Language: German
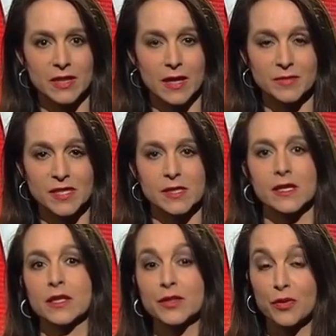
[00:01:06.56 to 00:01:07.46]
Bilder haben Sie
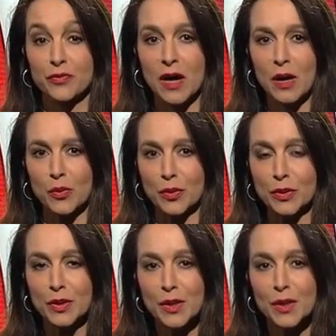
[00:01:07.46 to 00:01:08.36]
sicherlich noch vor
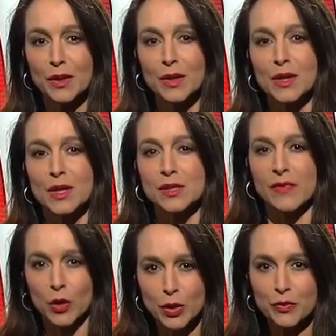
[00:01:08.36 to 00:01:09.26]
Augen.
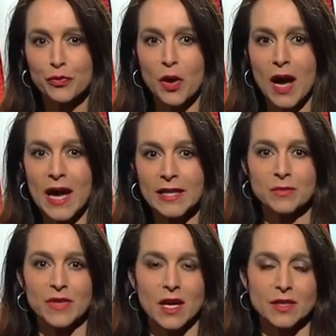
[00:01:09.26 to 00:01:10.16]
Zwar konnten vor
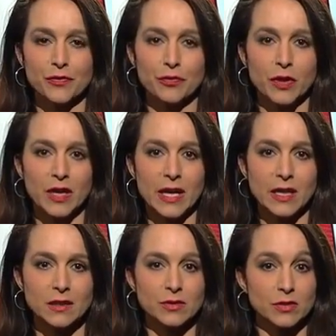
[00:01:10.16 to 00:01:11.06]
einem Jahr die Feuer
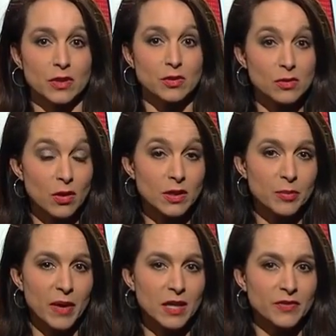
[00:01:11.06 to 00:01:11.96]
endlich unter Kontrolle
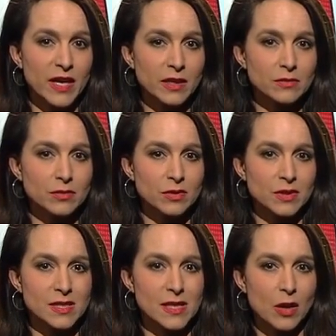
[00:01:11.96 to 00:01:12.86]
gebracht werden, doch
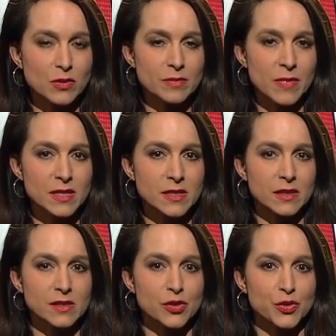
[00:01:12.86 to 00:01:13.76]
das Ausmaß
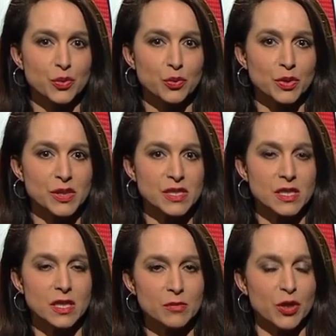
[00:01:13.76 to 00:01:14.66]
der Zerstörung
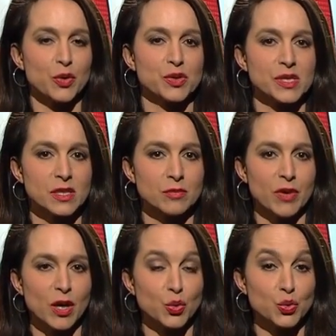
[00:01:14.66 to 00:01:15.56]
ist immer noch
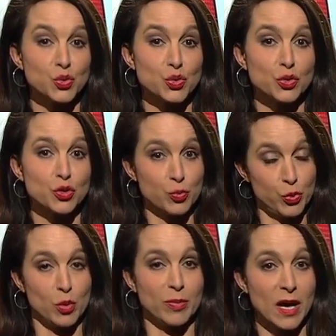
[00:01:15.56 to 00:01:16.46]
sichtbar und
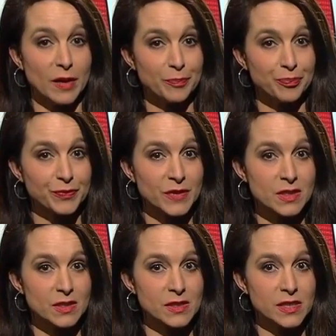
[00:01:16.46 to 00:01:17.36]
spürbar.
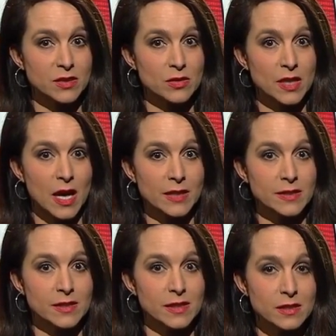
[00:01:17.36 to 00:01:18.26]
Das Gesicht
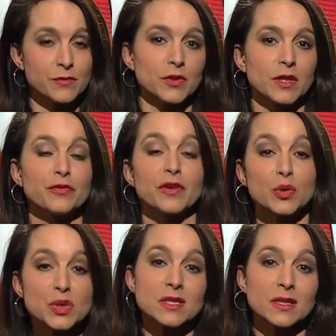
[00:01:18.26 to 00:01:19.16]
Australiens ist von den
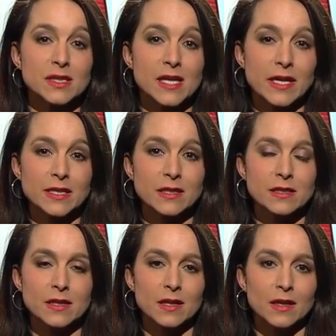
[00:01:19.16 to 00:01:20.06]
Verlusten
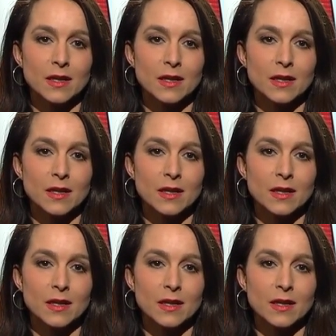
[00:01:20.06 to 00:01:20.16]
gezeichnet,